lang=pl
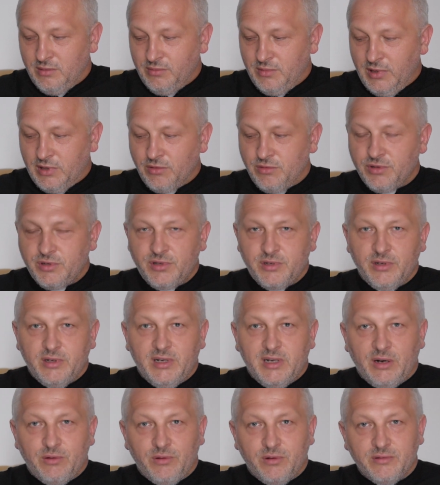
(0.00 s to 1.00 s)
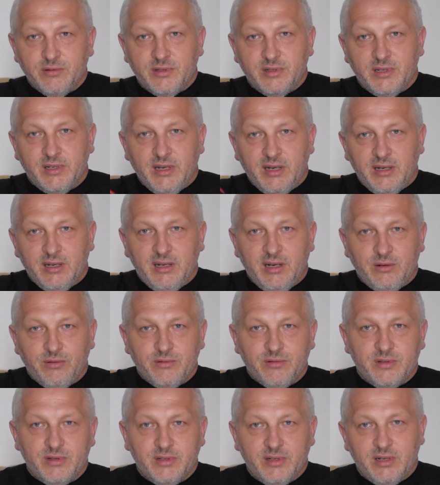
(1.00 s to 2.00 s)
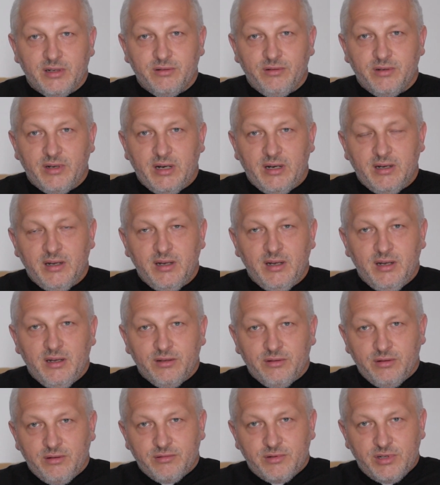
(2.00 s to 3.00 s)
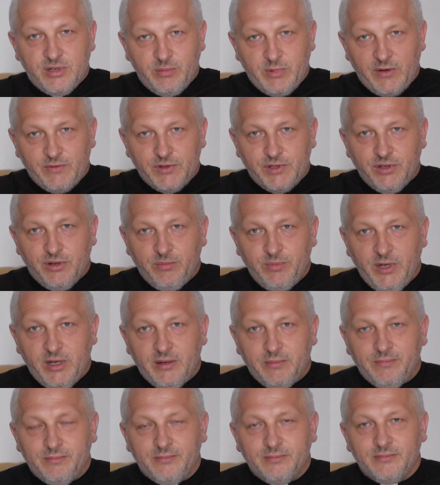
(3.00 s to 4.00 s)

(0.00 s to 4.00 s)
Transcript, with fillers: jakąś gałązkę, gałązkę, która, którą trzyma w dziobie.